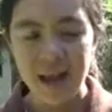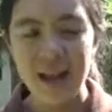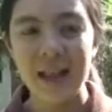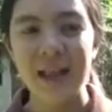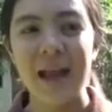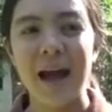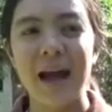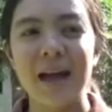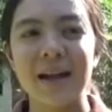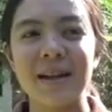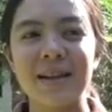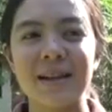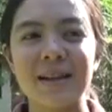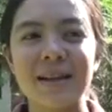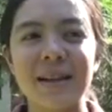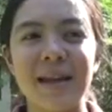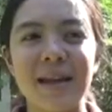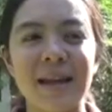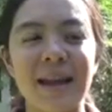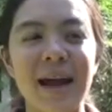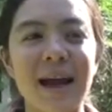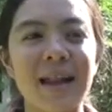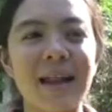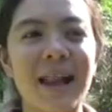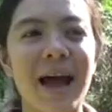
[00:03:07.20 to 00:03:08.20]
และ
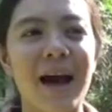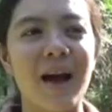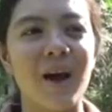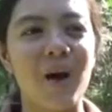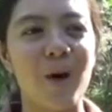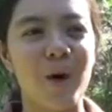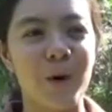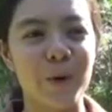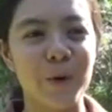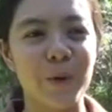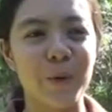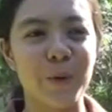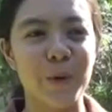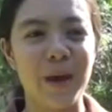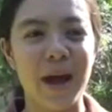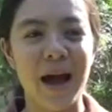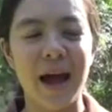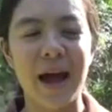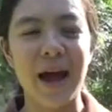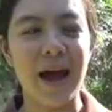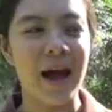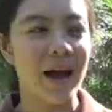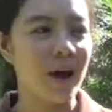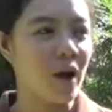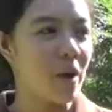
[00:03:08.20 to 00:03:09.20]
ที่ด้านหลังของหนู
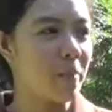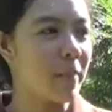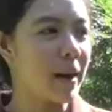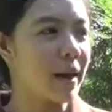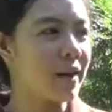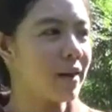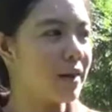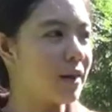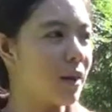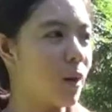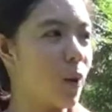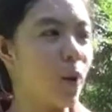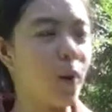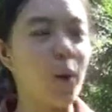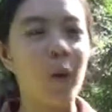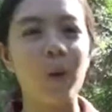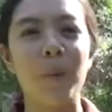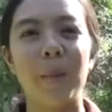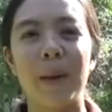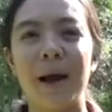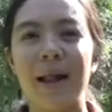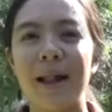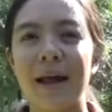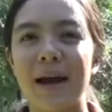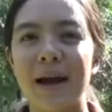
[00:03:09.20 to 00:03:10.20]
นะคะ ก็เป็นโรงอ
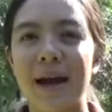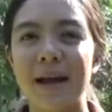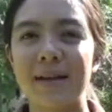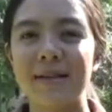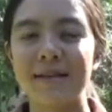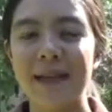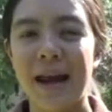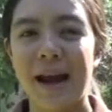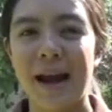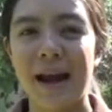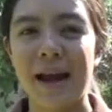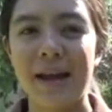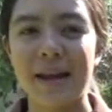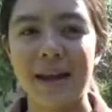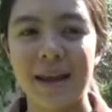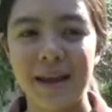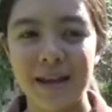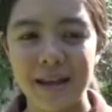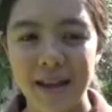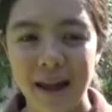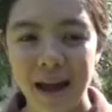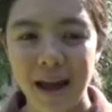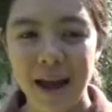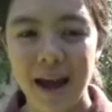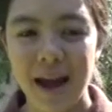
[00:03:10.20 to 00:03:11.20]
บพลังงานแสงอาทิต
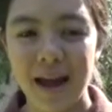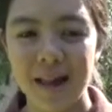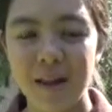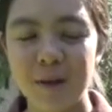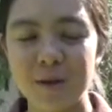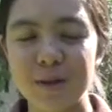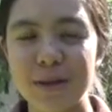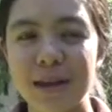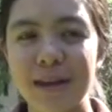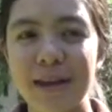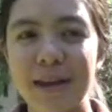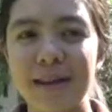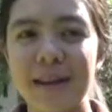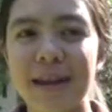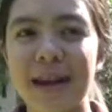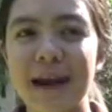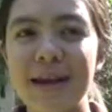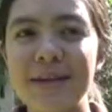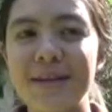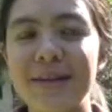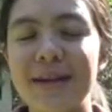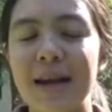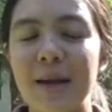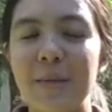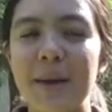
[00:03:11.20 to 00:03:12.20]
ย์นะคะ เราจะเน้น
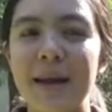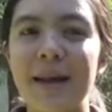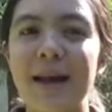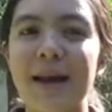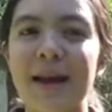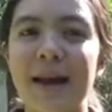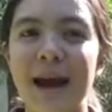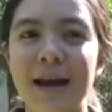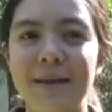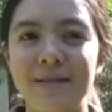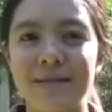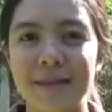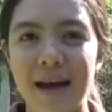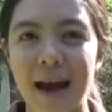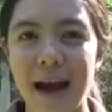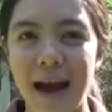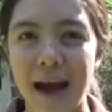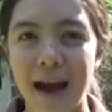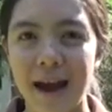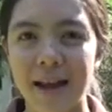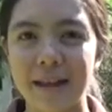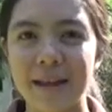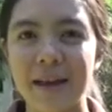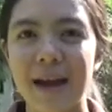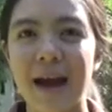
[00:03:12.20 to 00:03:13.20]
การใช้พลังงานสะ
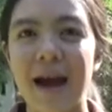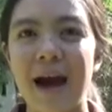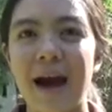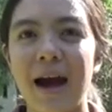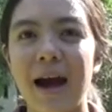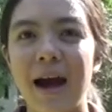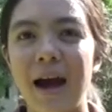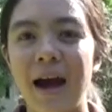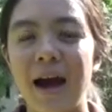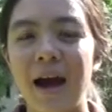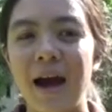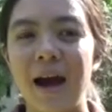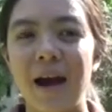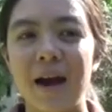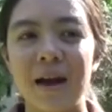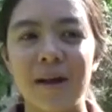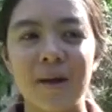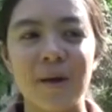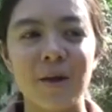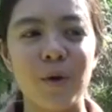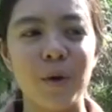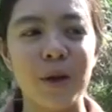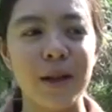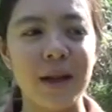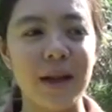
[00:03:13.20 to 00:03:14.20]
อาดค่ะ
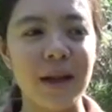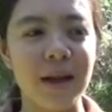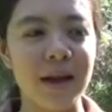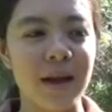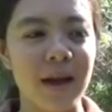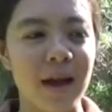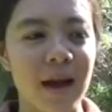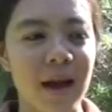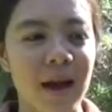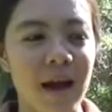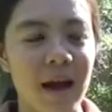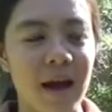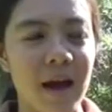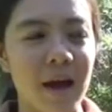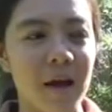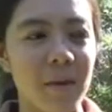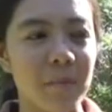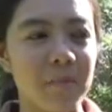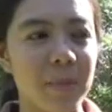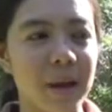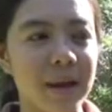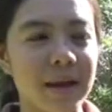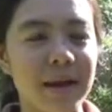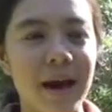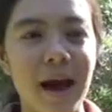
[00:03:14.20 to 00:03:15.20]
โดยที่
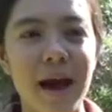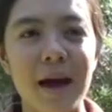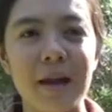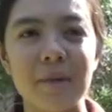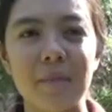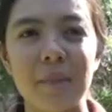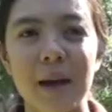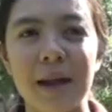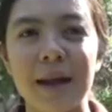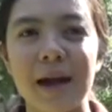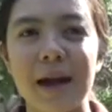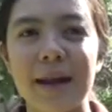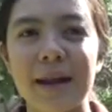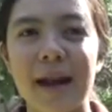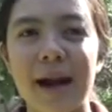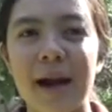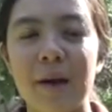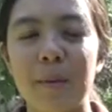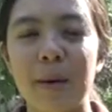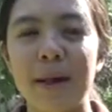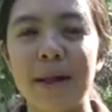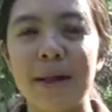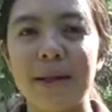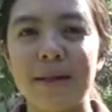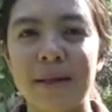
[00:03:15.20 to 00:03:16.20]
เป็นการพัฒนา
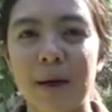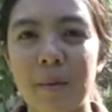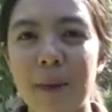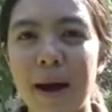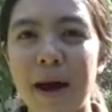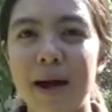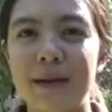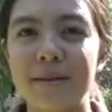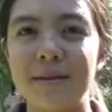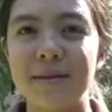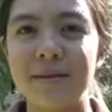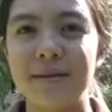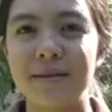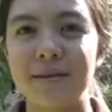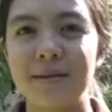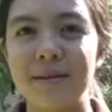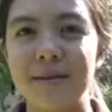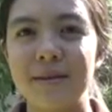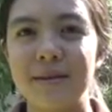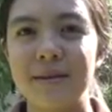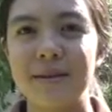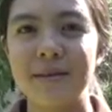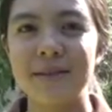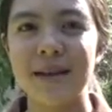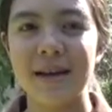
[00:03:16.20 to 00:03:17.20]
ผลิตภัณฑ์
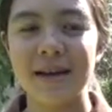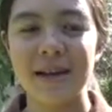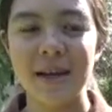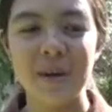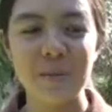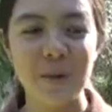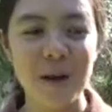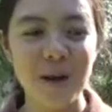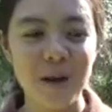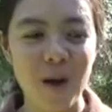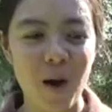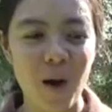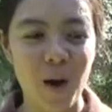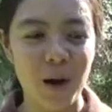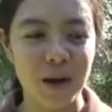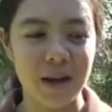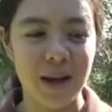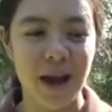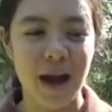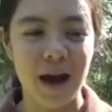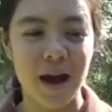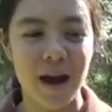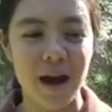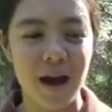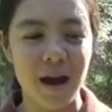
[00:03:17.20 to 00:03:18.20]
จากที่เมื่อก่อน
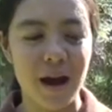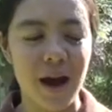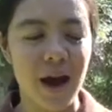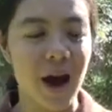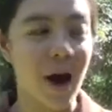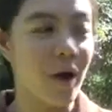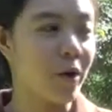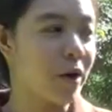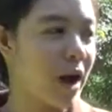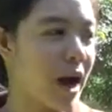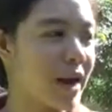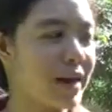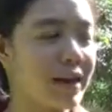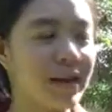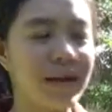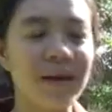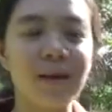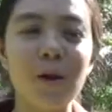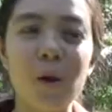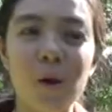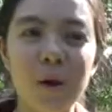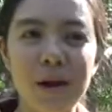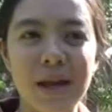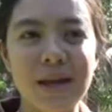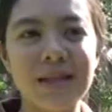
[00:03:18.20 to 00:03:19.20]
เนี่ยเอา
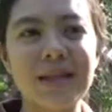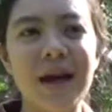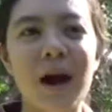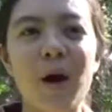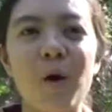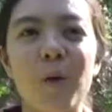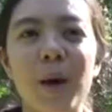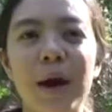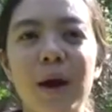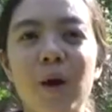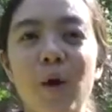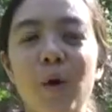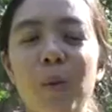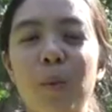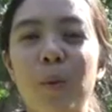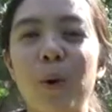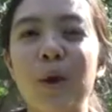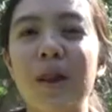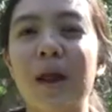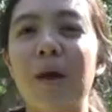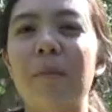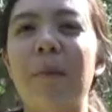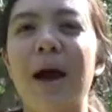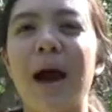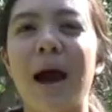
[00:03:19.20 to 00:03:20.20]
โรงนี้จะเอาไว้อบผ
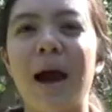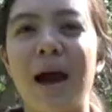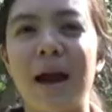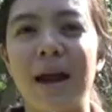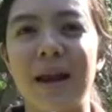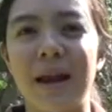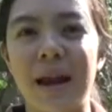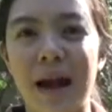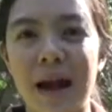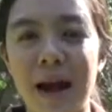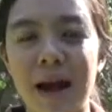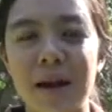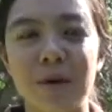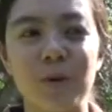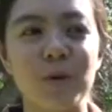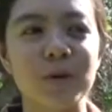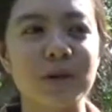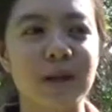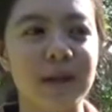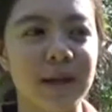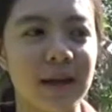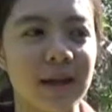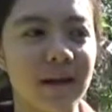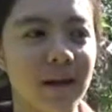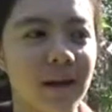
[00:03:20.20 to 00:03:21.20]
ลไม้นะคะ ทุก
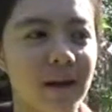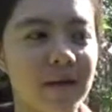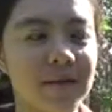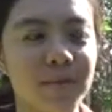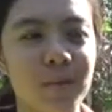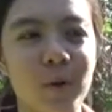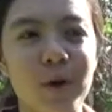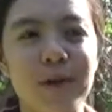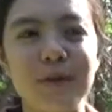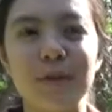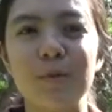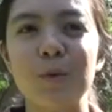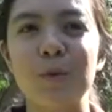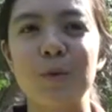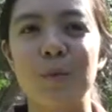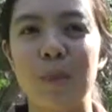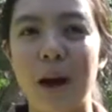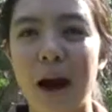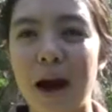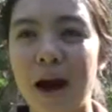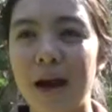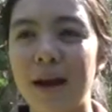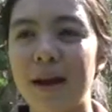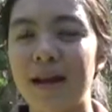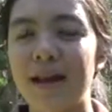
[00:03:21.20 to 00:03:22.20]
ชนิดแล้วก็พวกสมุน
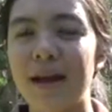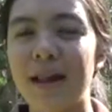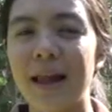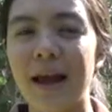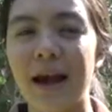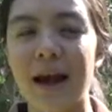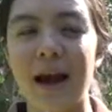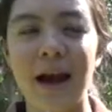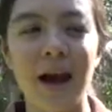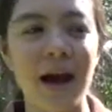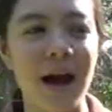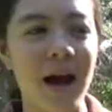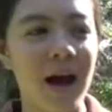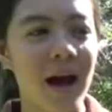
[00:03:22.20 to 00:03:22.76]
ไพรเนี่ยแหละค่ะ